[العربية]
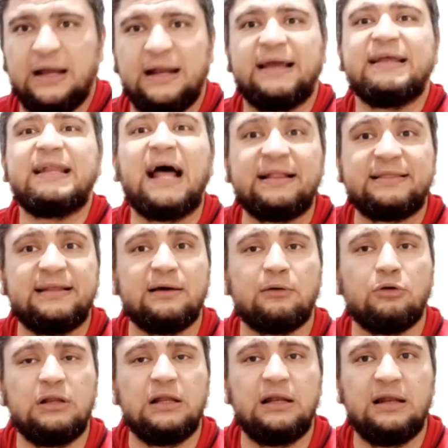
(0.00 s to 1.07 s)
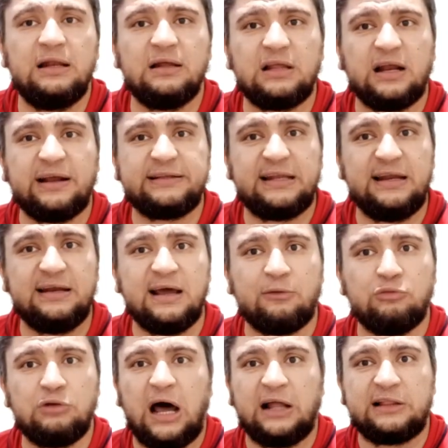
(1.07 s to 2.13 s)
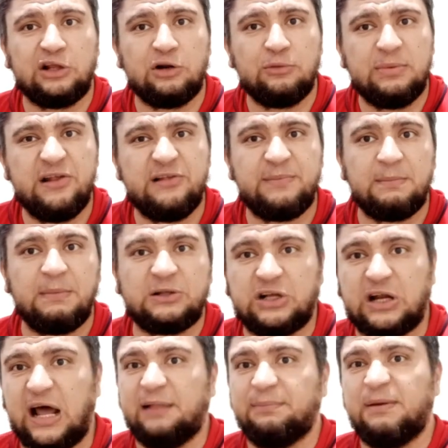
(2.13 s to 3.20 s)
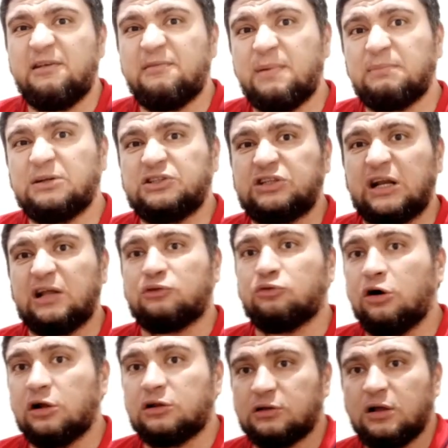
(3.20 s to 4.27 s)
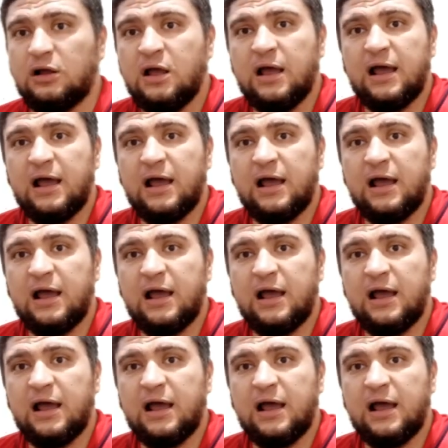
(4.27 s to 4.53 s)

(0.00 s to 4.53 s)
احنا كده عدينا كل التارجت اللي احنا كنا حاطينه بالنسبه للماتش انا حاطط بالنسبه للماتش ثلاث نقط